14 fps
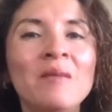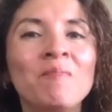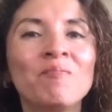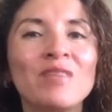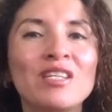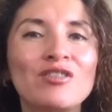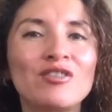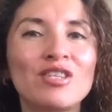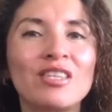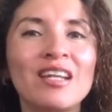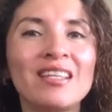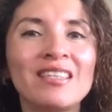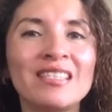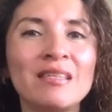de esto se
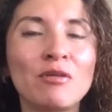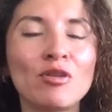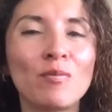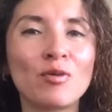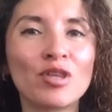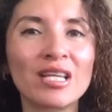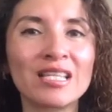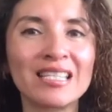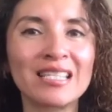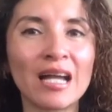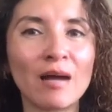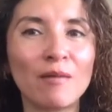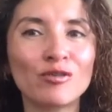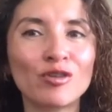trata este video podcast que
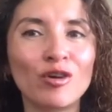sacamos con